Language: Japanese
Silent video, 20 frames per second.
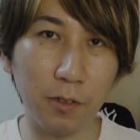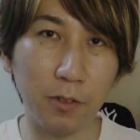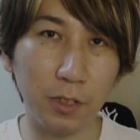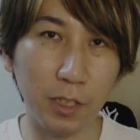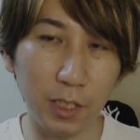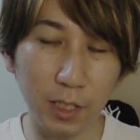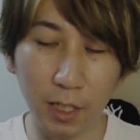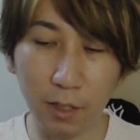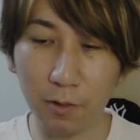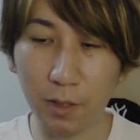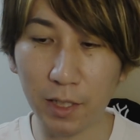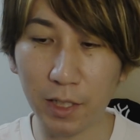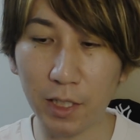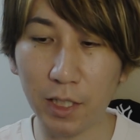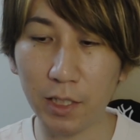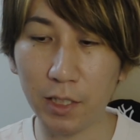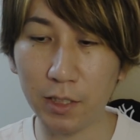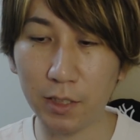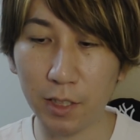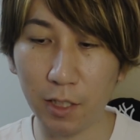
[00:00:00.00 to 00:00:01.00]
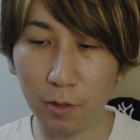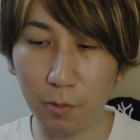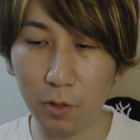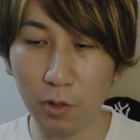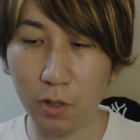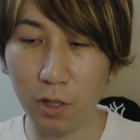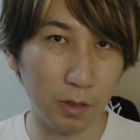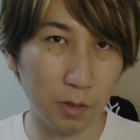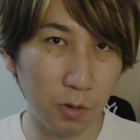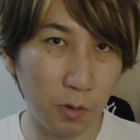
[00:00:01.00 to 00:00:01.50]
いう風になるわけなんですけど
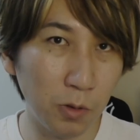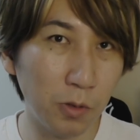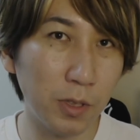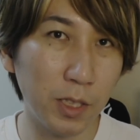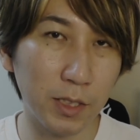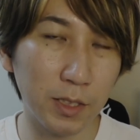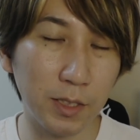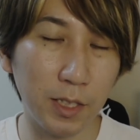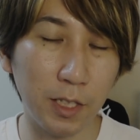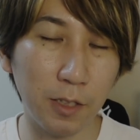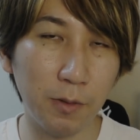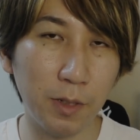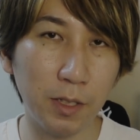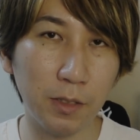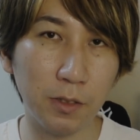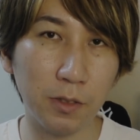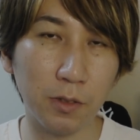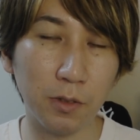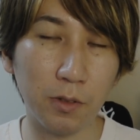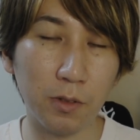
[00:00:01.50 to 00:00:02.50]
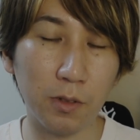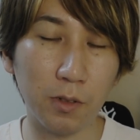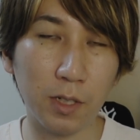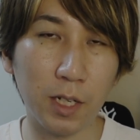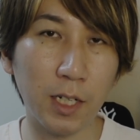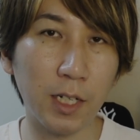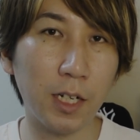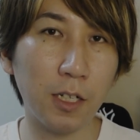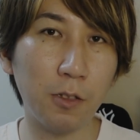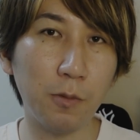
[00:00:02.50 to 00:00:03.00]
もこのですねいわゆるその
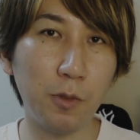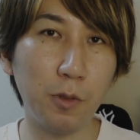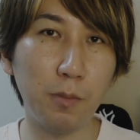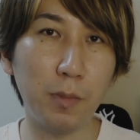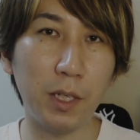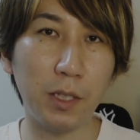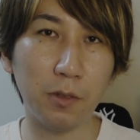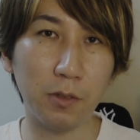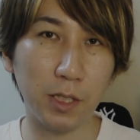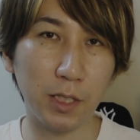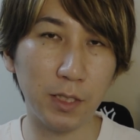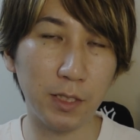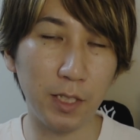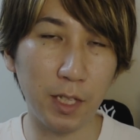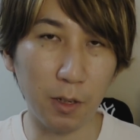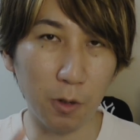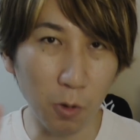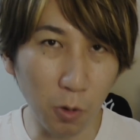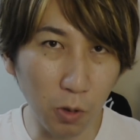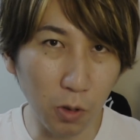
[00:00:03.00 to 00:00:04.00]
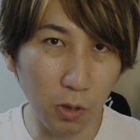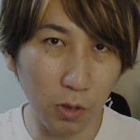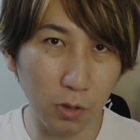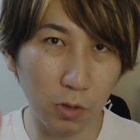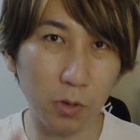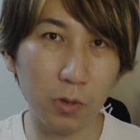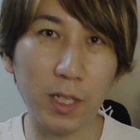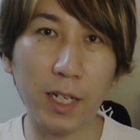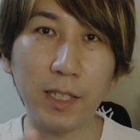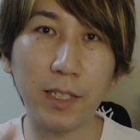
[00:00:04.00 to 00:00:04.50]
科学文明のですね「尾」
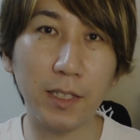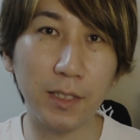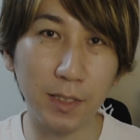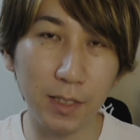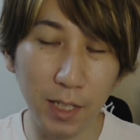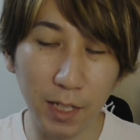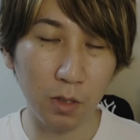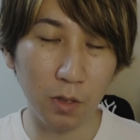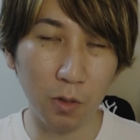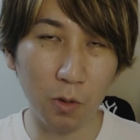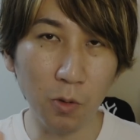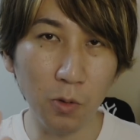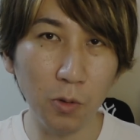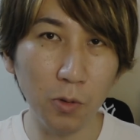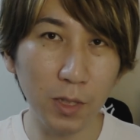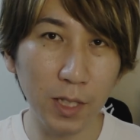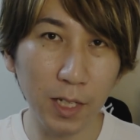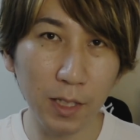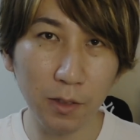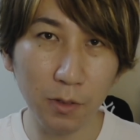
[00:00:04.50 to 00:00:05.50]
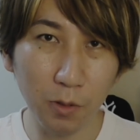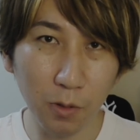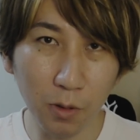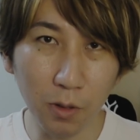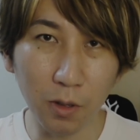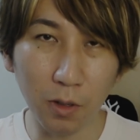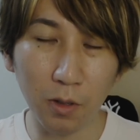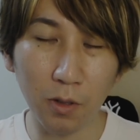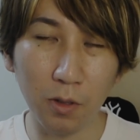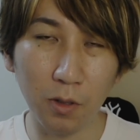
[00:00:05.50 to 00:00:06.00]
の段ですね「尾」の段
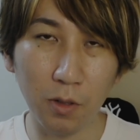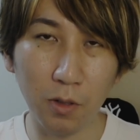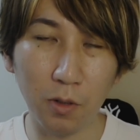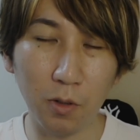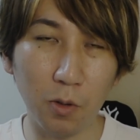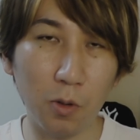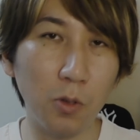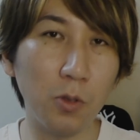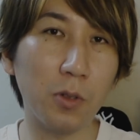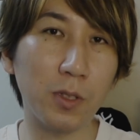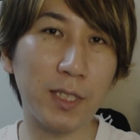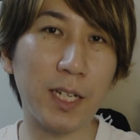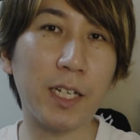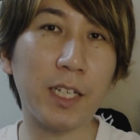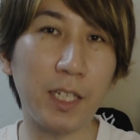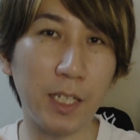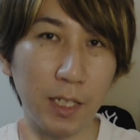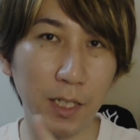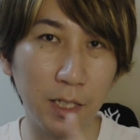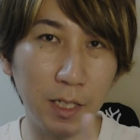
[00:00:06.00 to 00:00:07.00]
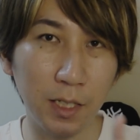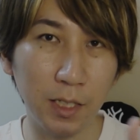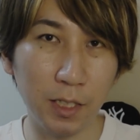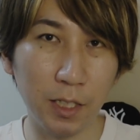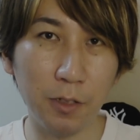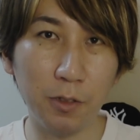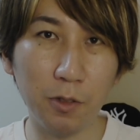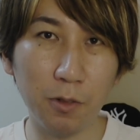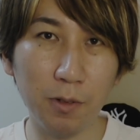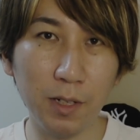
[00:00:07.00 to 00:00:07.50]
の「尾」の先っ
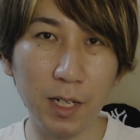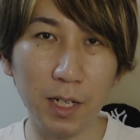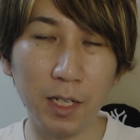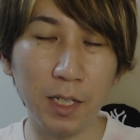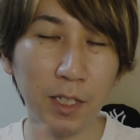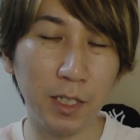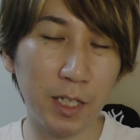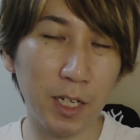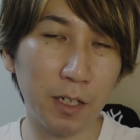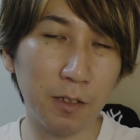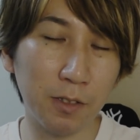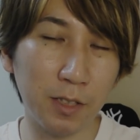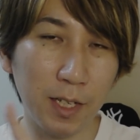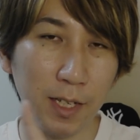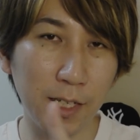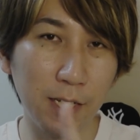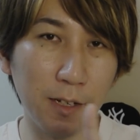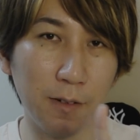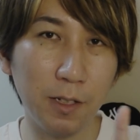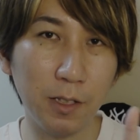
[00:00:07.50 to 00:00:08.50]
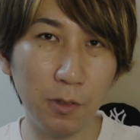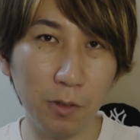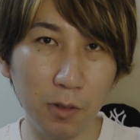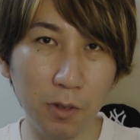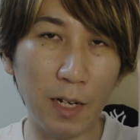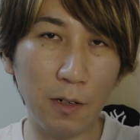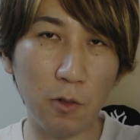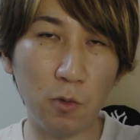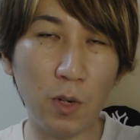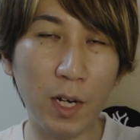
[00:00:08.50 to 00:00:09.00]
ていうのは客体側
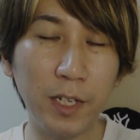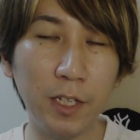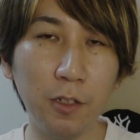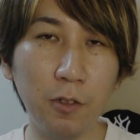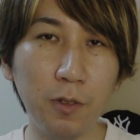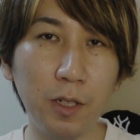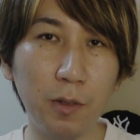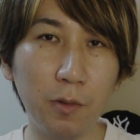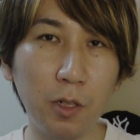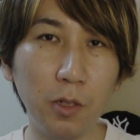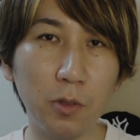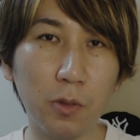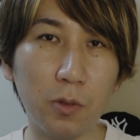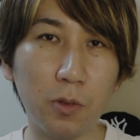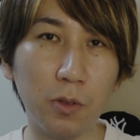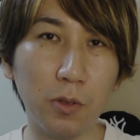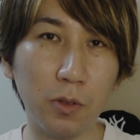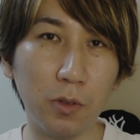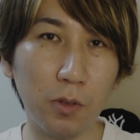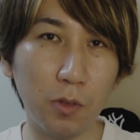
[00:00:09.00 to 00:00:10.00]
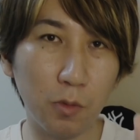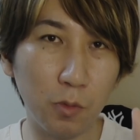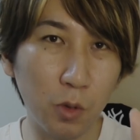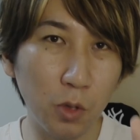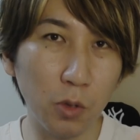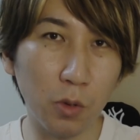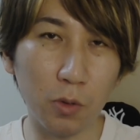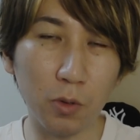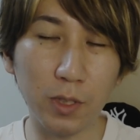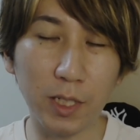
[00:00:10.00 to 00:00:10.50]
の Y 上尾の方の「
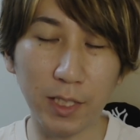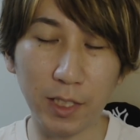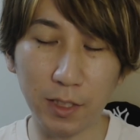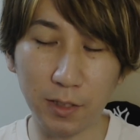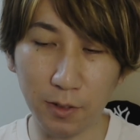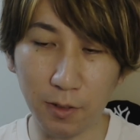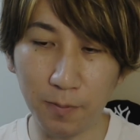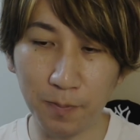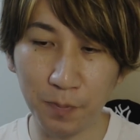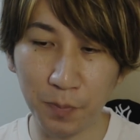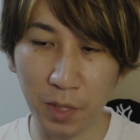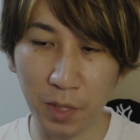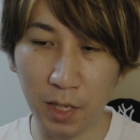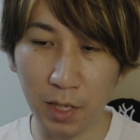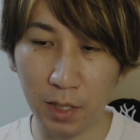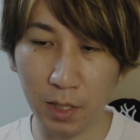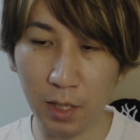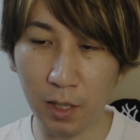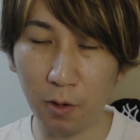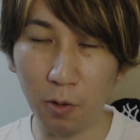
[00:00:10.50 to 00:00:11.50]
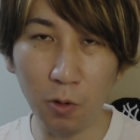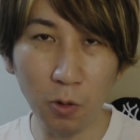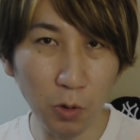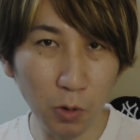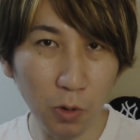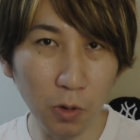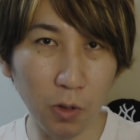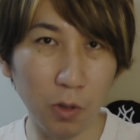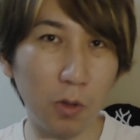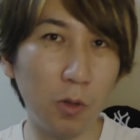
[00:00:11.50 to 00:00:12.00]
尾」の方なんですよで「尾」
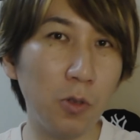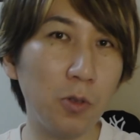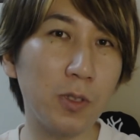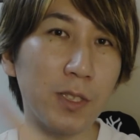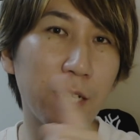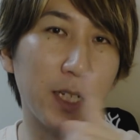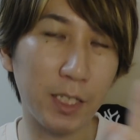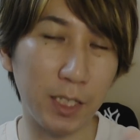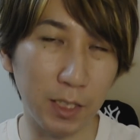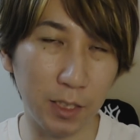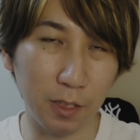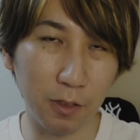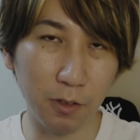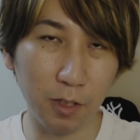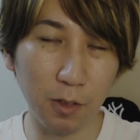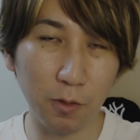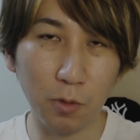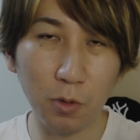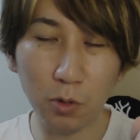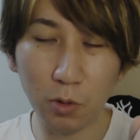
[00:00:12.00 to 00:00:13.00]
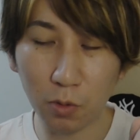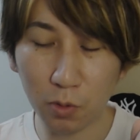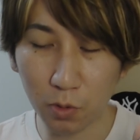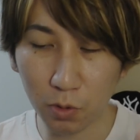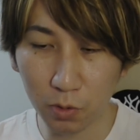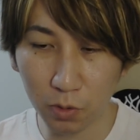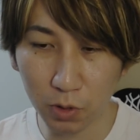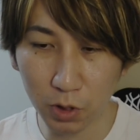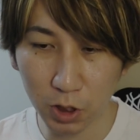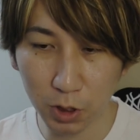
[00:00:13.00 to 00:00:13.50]
の「尾」の先っていうのは「尾」の
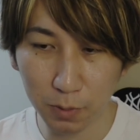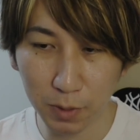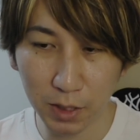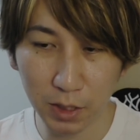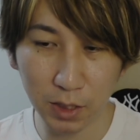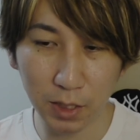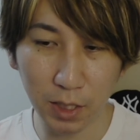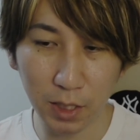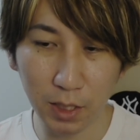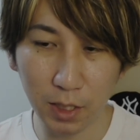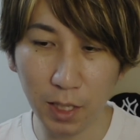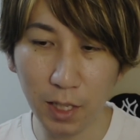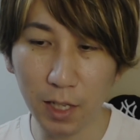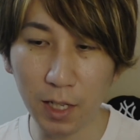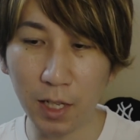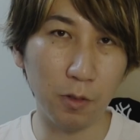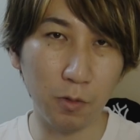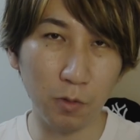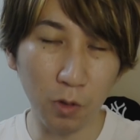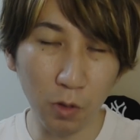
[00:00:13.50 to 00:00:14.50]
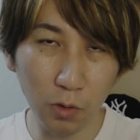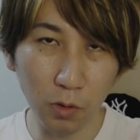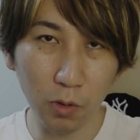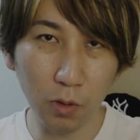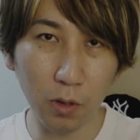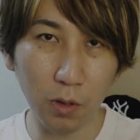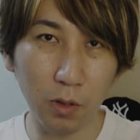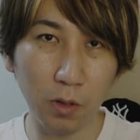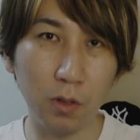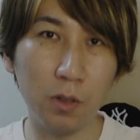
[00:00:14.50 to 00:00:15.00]
ことを示していて「尾」
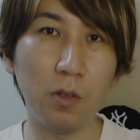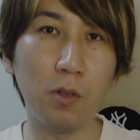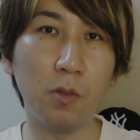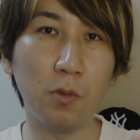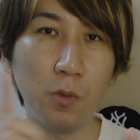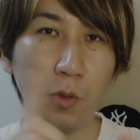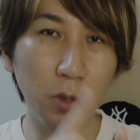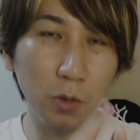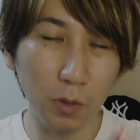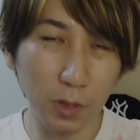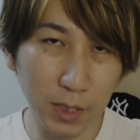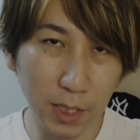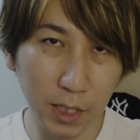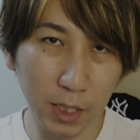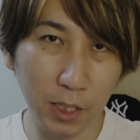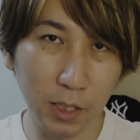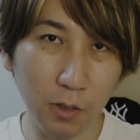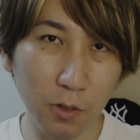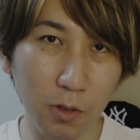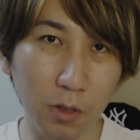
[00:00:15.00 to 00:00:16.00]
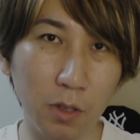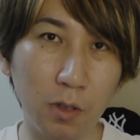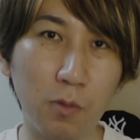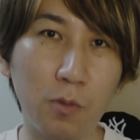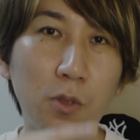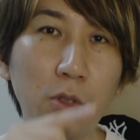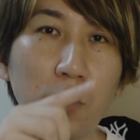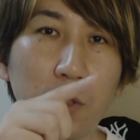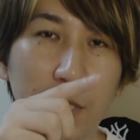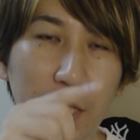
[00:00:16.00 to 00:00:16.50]
の「尾の先の
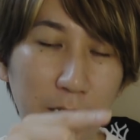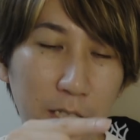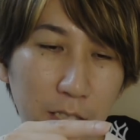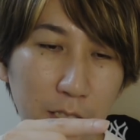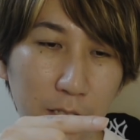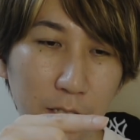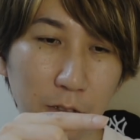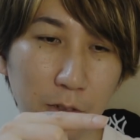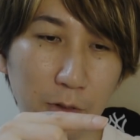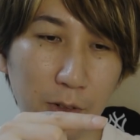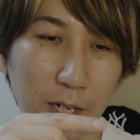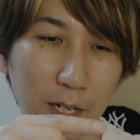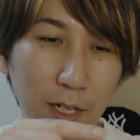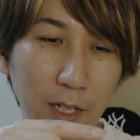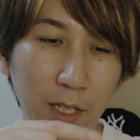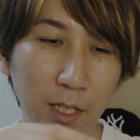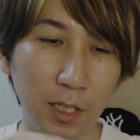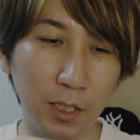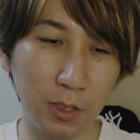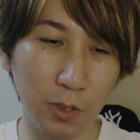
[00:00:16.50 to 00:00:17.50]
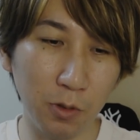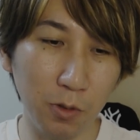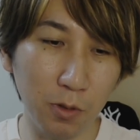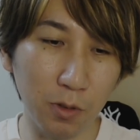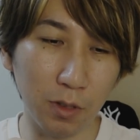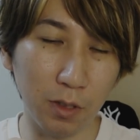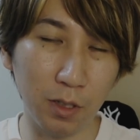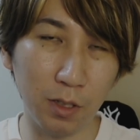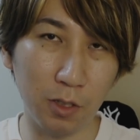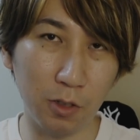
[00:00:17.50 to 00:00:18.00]
尾の先っていうのは、そ
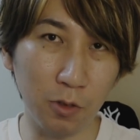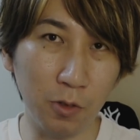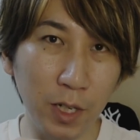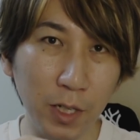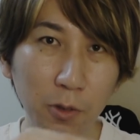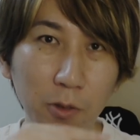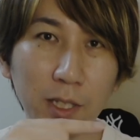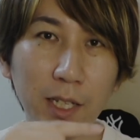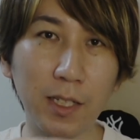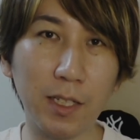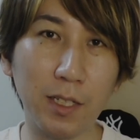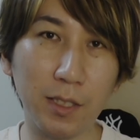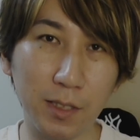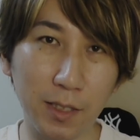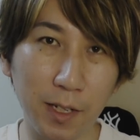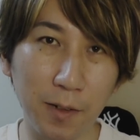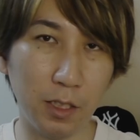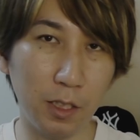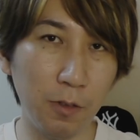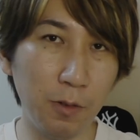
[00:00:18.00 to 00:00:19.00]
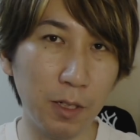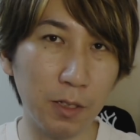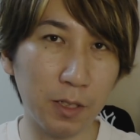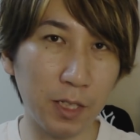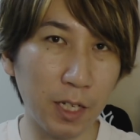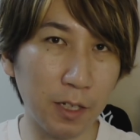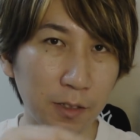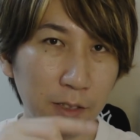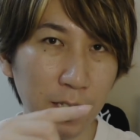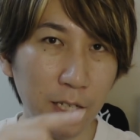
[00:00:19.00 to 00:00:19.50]
の上の段ですね。いわゆる
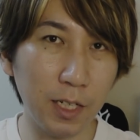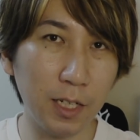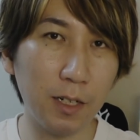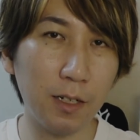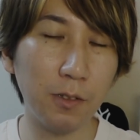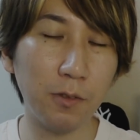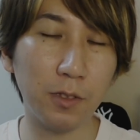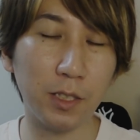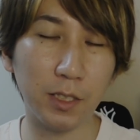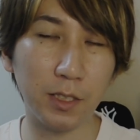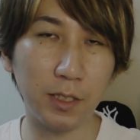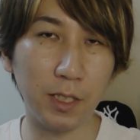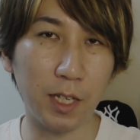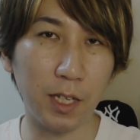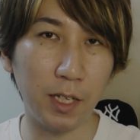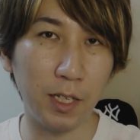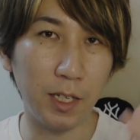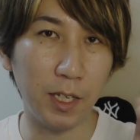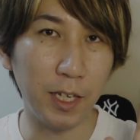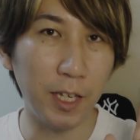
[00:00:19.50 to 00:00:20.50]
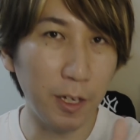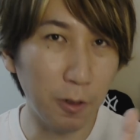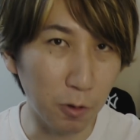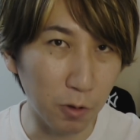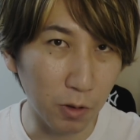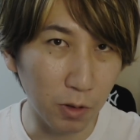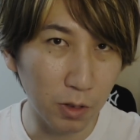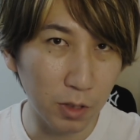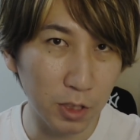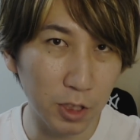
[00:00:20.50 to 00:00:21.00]
客体側のですね、絵
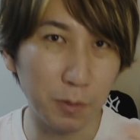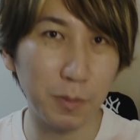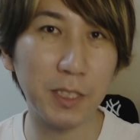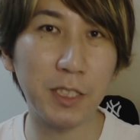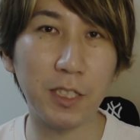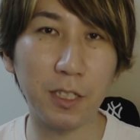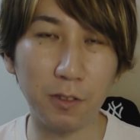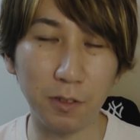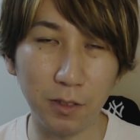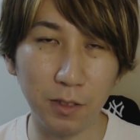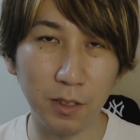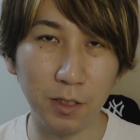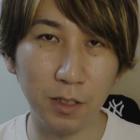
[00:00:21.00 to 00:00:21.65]
を示してる